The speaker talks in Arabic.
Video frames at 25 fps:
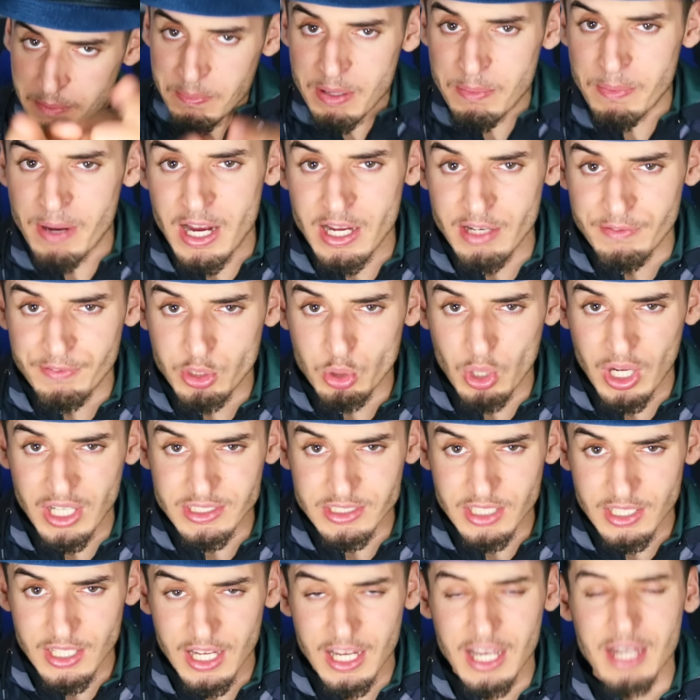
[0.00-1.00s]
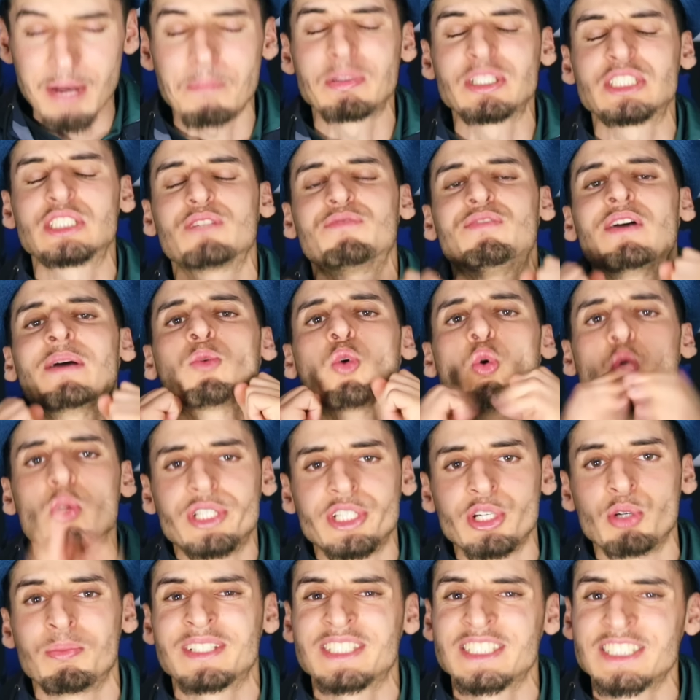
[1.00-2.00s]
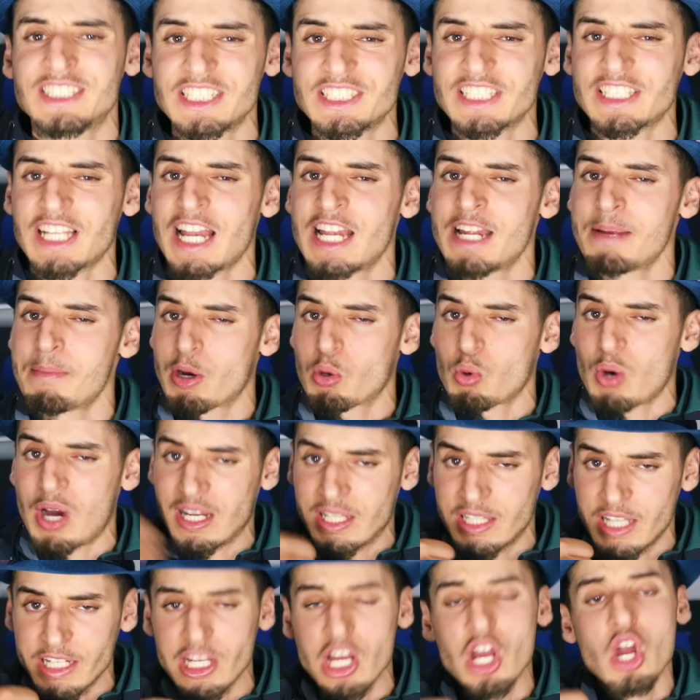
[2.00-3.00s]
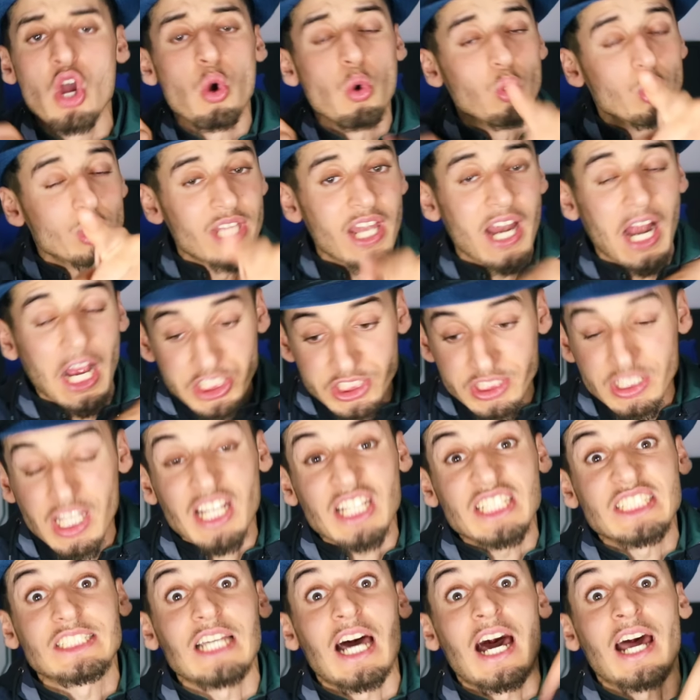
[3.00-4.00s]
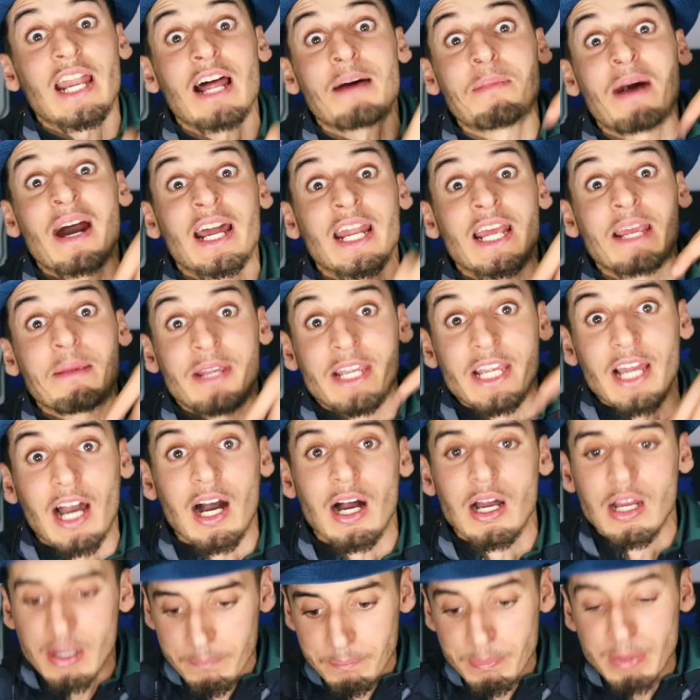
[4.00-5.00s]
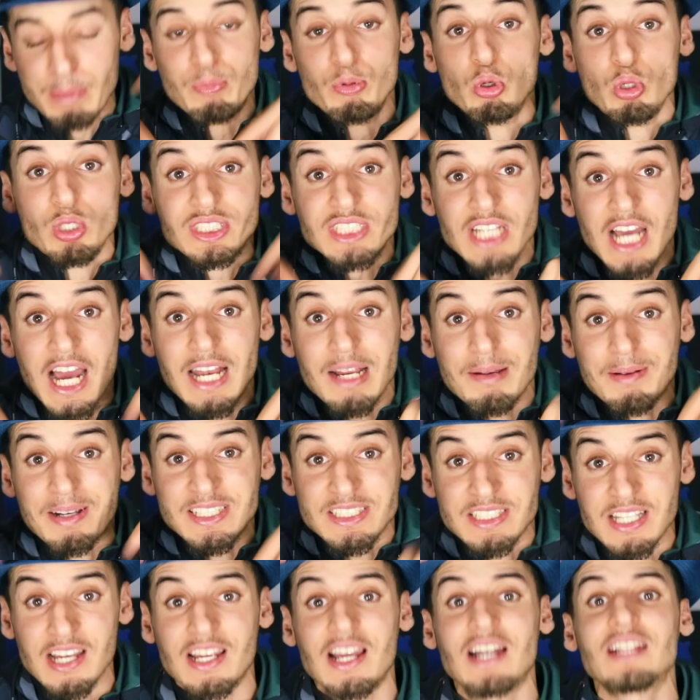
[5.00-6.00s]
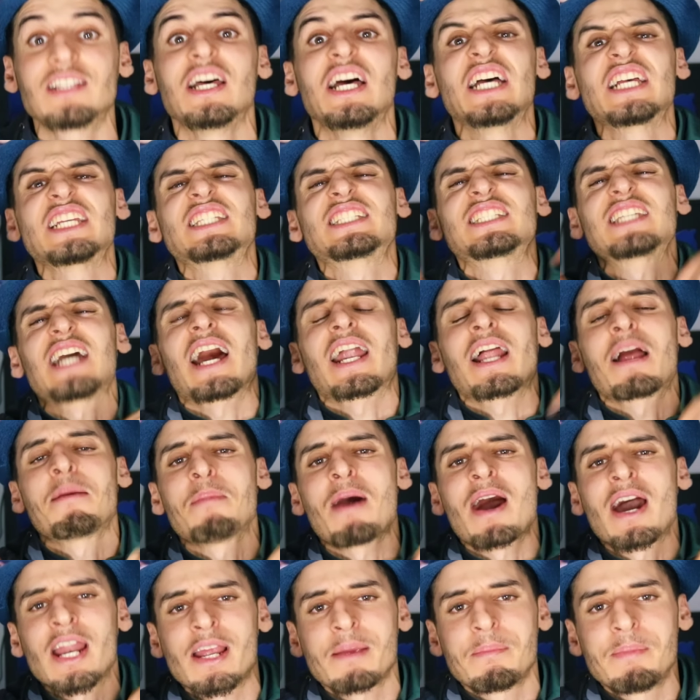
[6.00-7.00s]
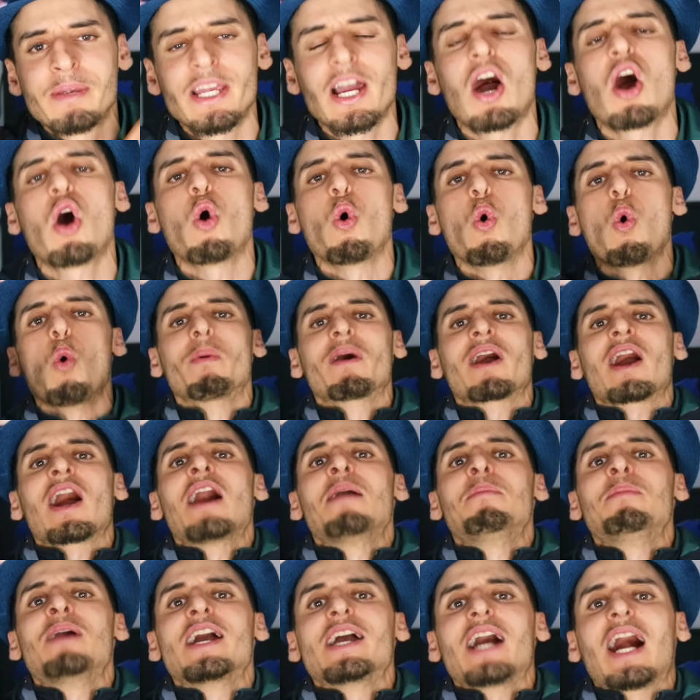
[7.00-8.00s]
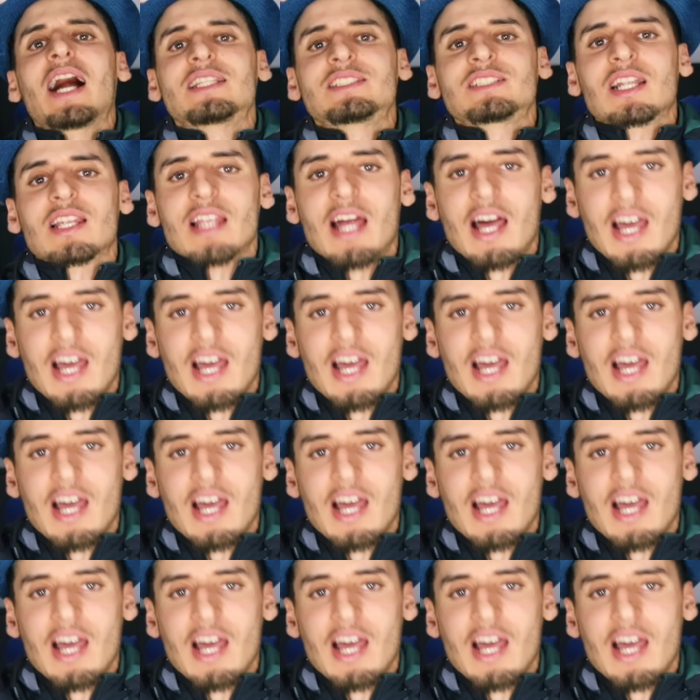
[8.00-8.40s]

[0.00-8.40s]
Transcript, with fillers: كمل معايا الفيديو حتى الاخر باش تفهم كل شيء وما تنسى تنساش تخلي معك واحد لايك ودير هاشتاغ الصحراء مغربيه بدلو التعليق انستغرام الصحراء مغربيه وبقى معايا حتى